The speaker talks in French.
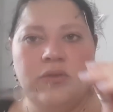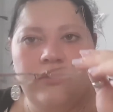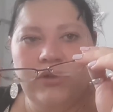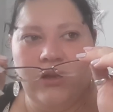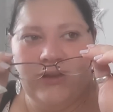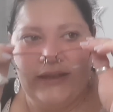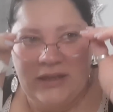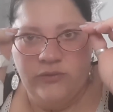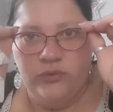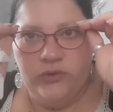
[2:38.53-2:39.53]
deux,
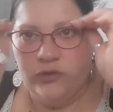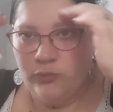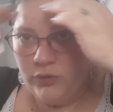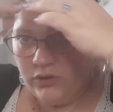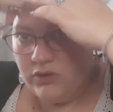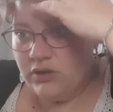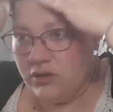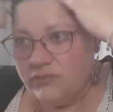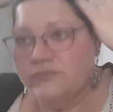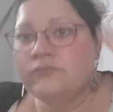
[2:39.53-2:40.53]
tranquille, doucement,
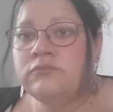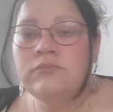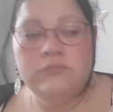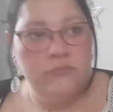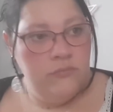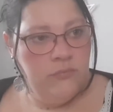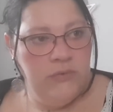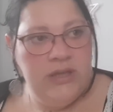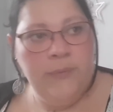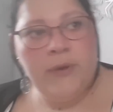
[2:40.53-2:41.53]
qu'ils